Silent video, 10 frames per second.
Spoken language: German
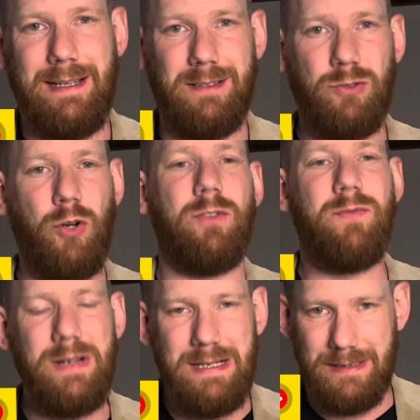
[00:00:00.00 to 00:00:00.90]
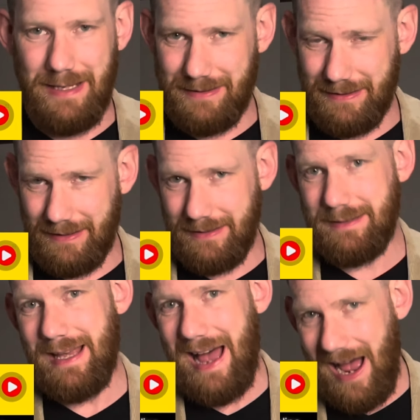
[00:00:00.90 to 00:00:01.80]
dass Gott will, dass der
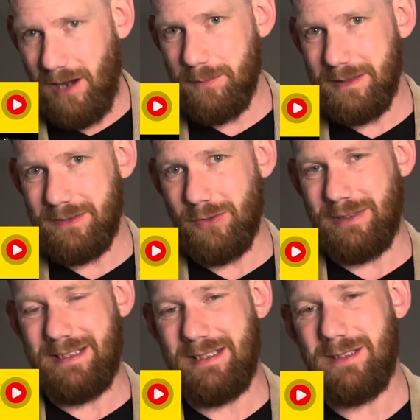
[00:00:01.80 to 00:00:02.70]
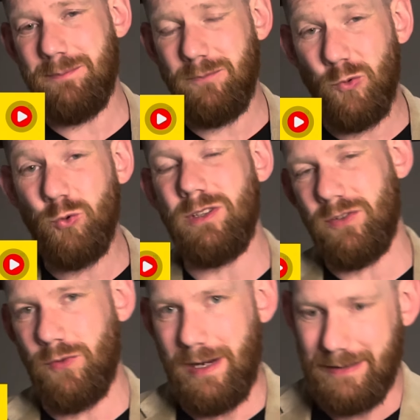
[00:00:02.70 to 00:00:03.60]
Christ arm ist und dass es gut ist
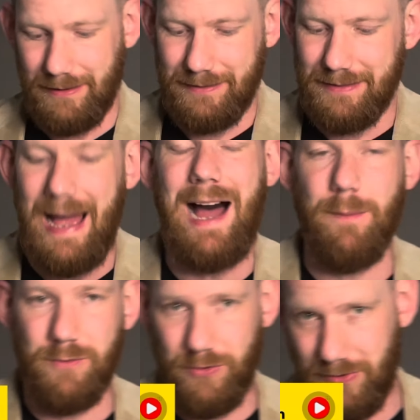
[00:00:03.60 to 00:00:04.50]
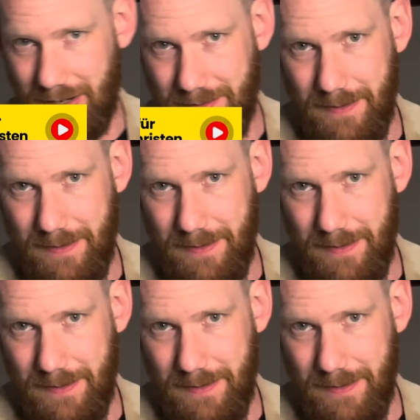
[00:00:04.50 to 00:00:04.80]
für einen Christen arm zu sein.